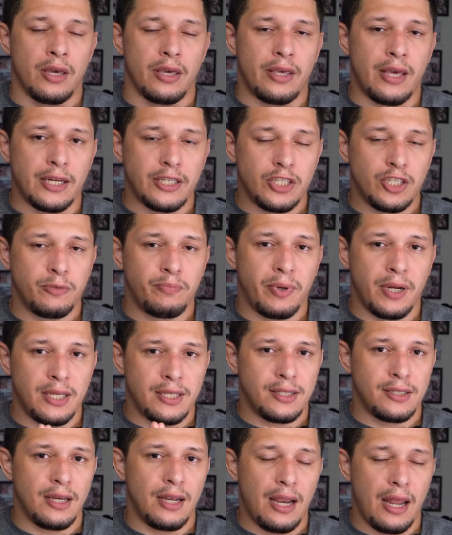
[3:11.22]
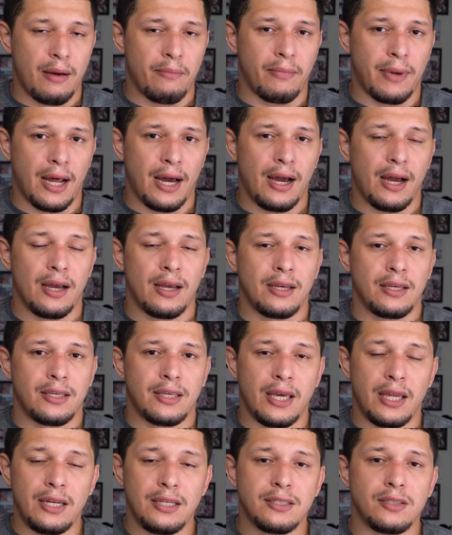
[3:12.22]
E a gente precisa lembrar
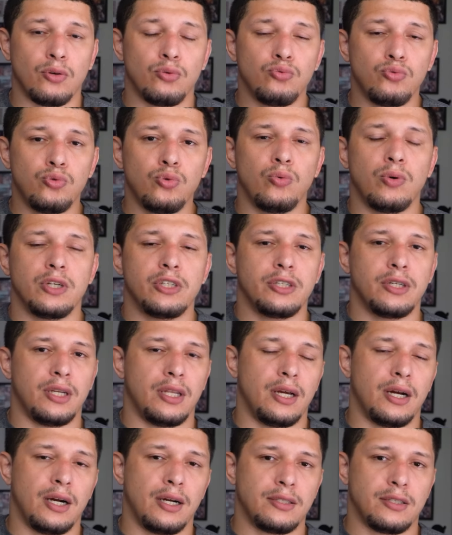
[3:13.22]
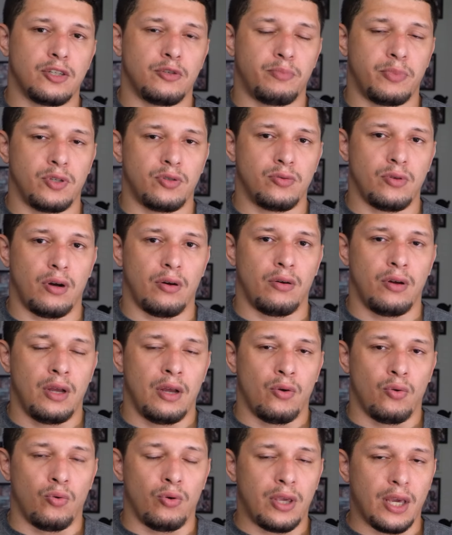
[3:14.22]
que eles são duas crianças, pessoal.
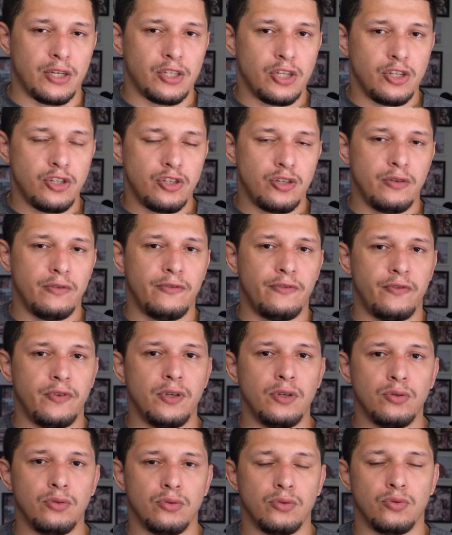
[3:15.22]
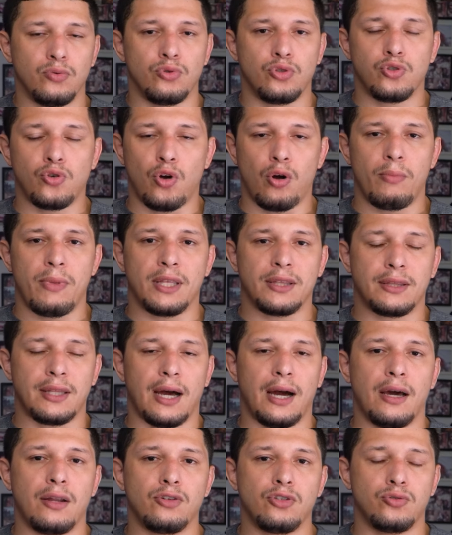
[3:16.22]
O que a gente viu nos
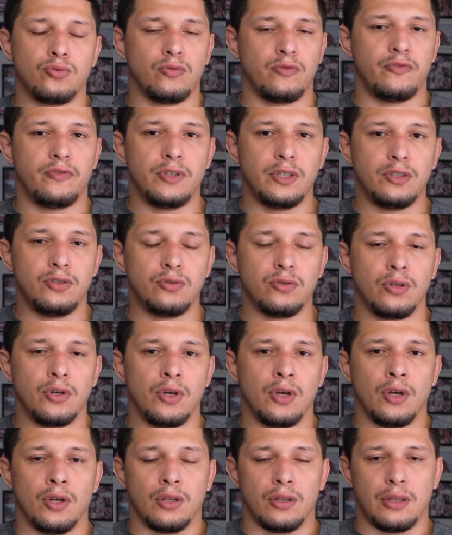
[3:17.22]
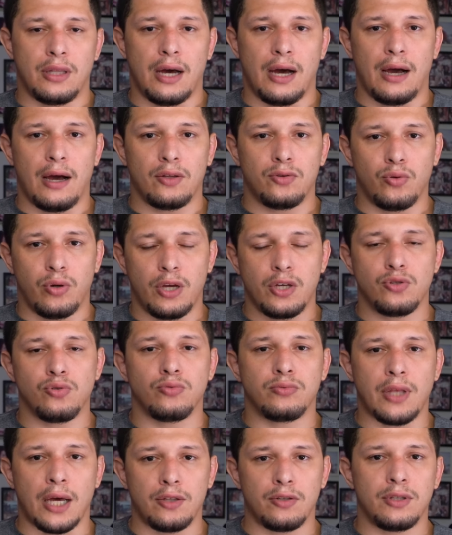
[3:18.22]
comentários do vídeo da, do
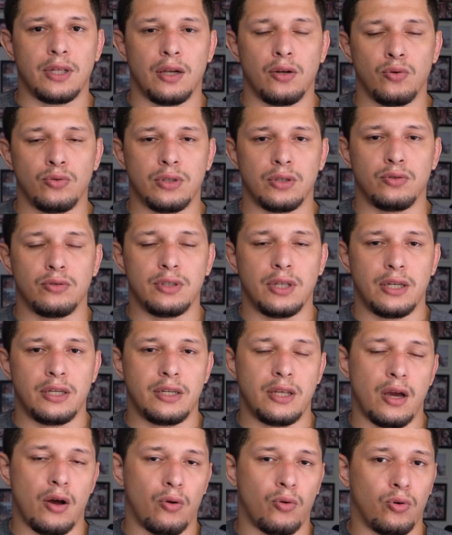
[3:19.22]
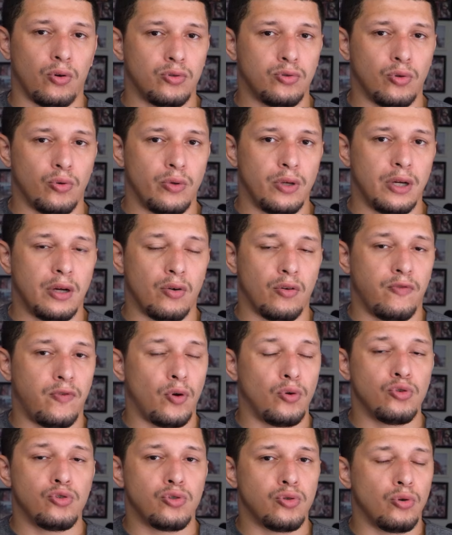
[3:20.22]
resultado da luta do Daniel contra o Ícaro
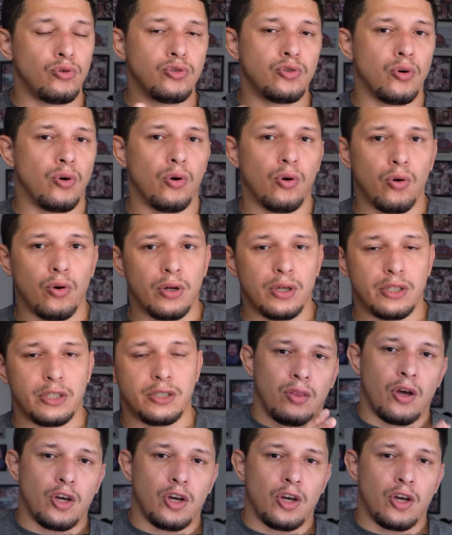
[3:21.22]
foi um show de horrores.